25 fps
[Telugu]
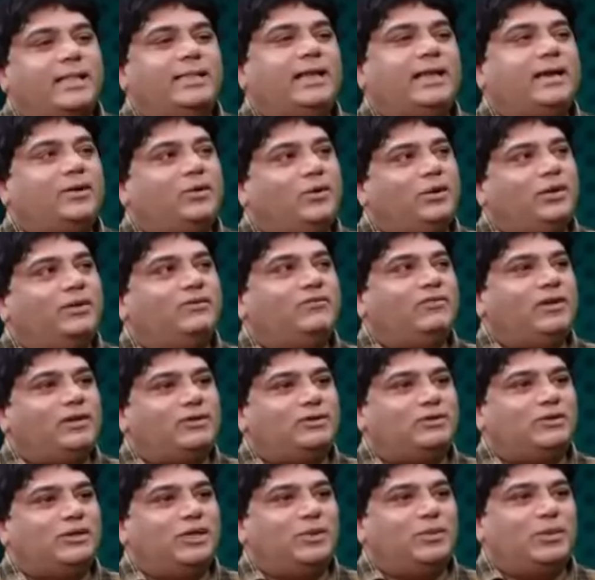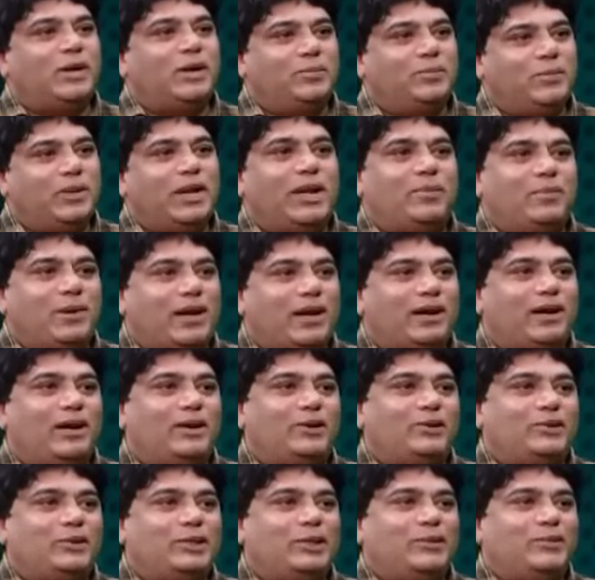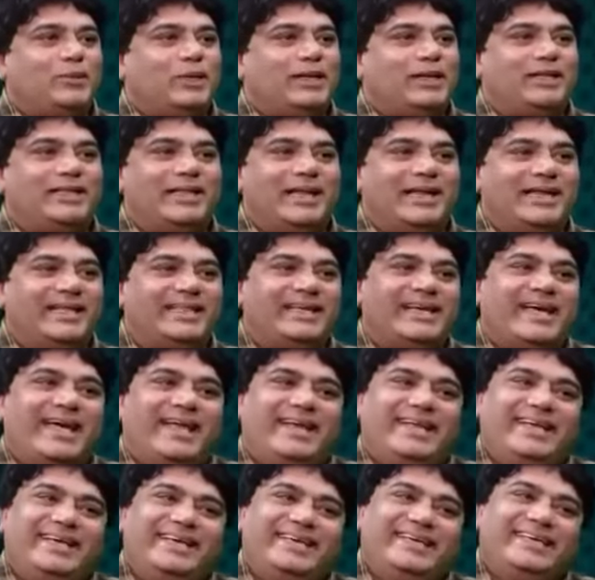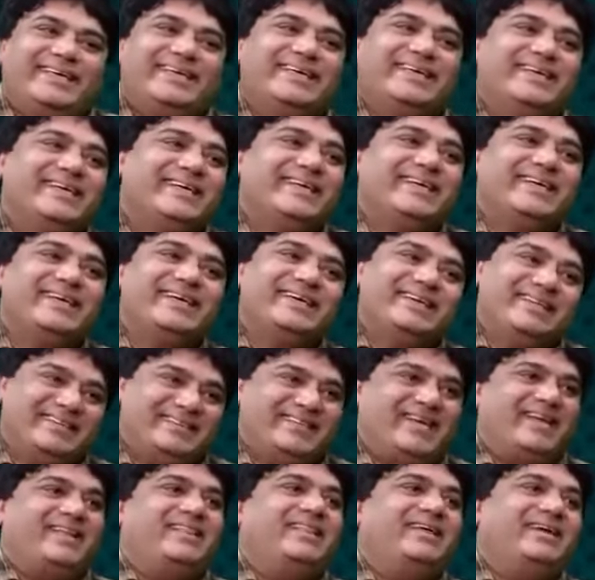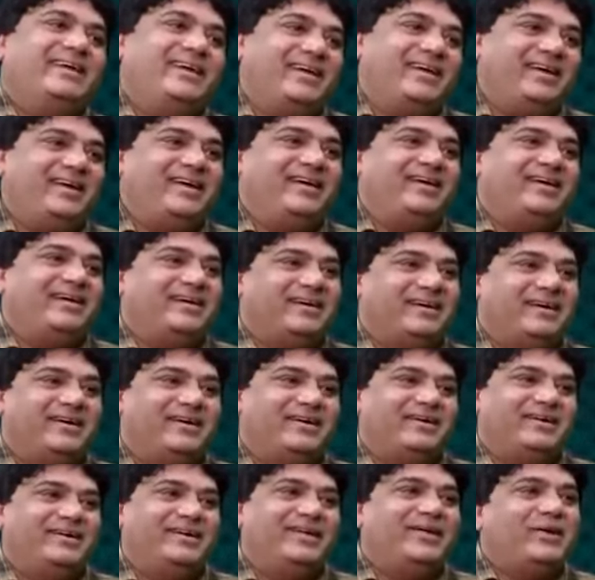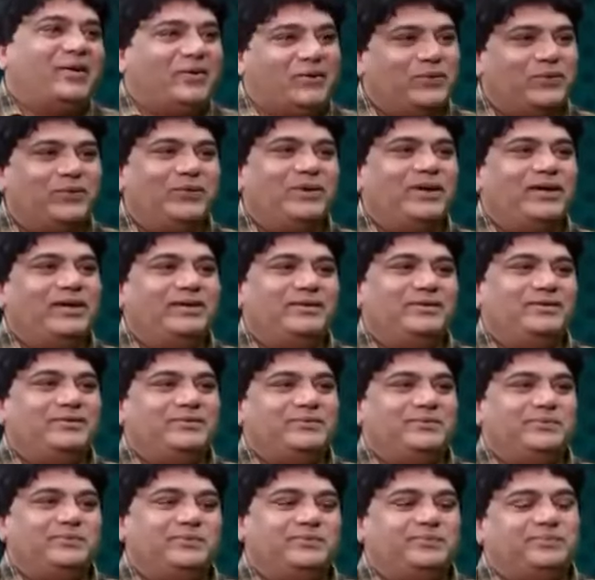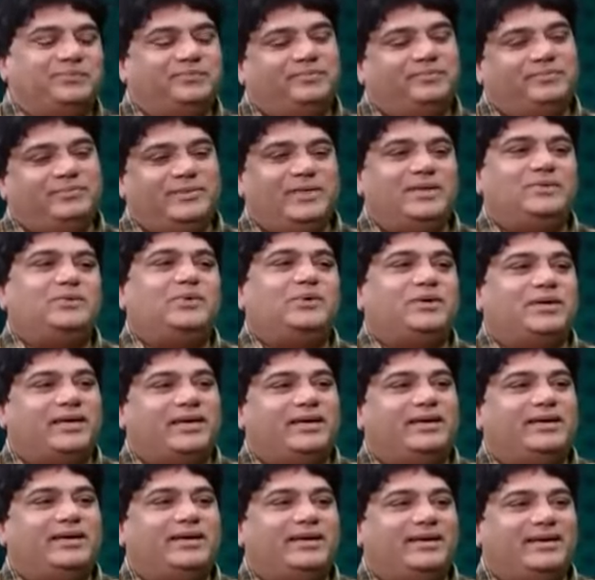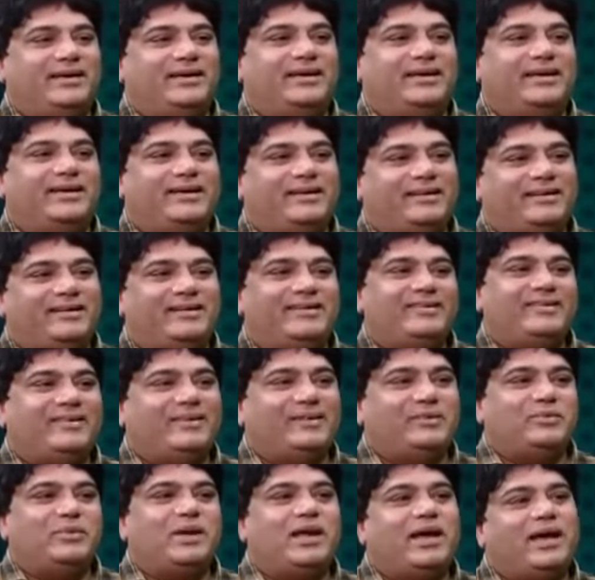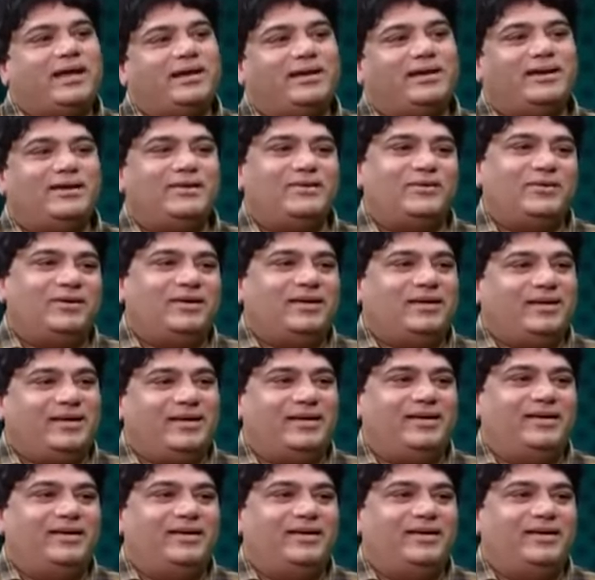అది ఎక్కడో ఇన్ఫ్లుయెన్స్ ఉంది మా మరి ఆ బ్లడ్లో ఉంది మన తెలియదు కానీ సరదాగా నేను అనుకున్నాను ఓకే మా నాన్నగారు కూడా